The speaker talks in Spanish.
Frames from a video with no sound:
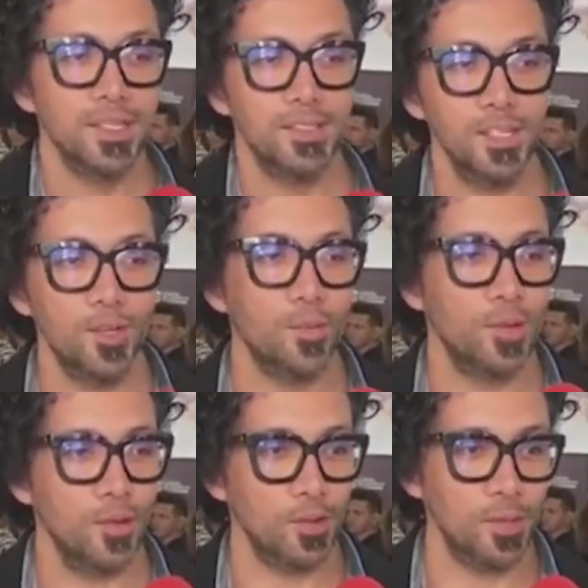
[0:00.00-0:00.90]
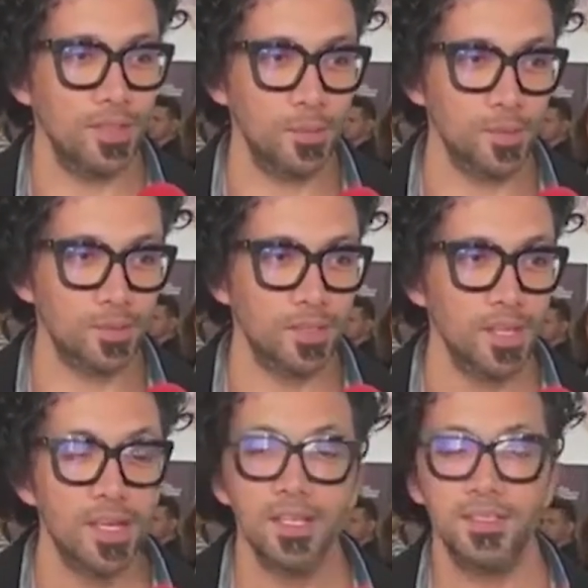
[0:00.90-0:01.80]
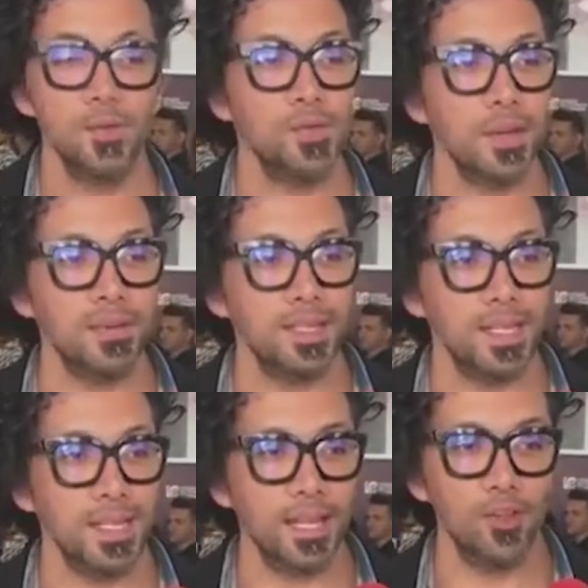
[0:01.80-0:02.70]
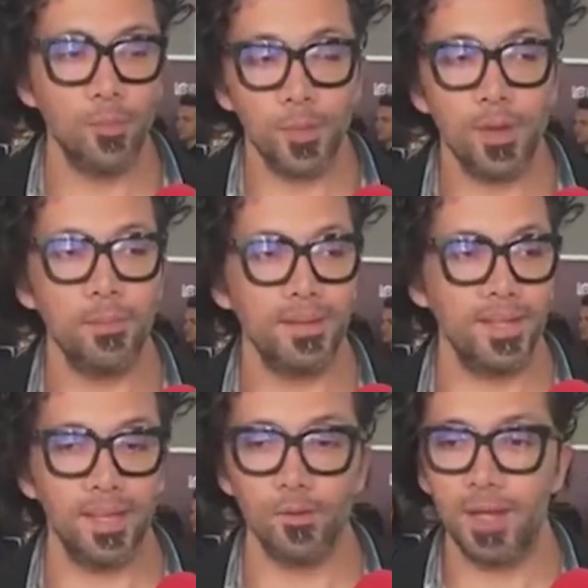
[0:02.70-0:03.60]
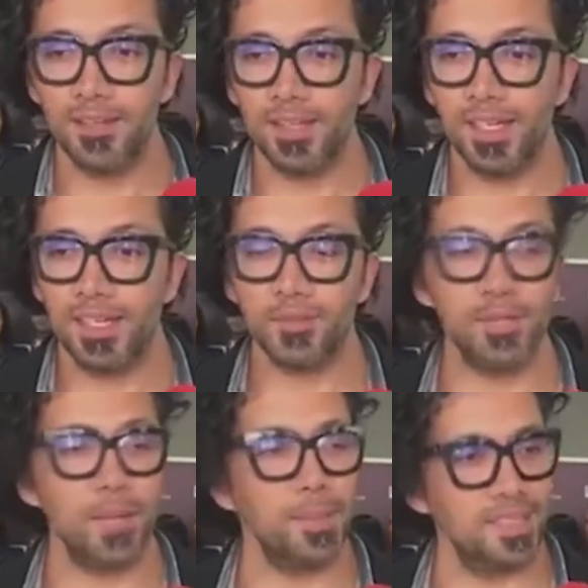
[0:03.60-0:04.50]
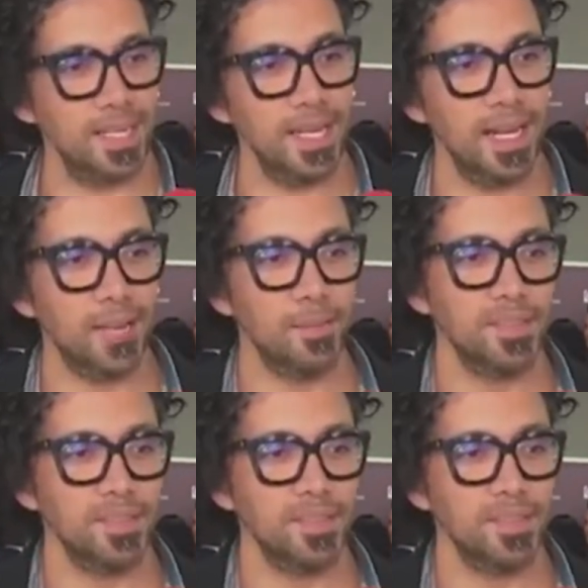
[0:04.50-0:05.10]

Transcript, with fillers: Sin los modelos no vendemos, sin una vitrina no pueden vender. Una vitrina es una pasarela.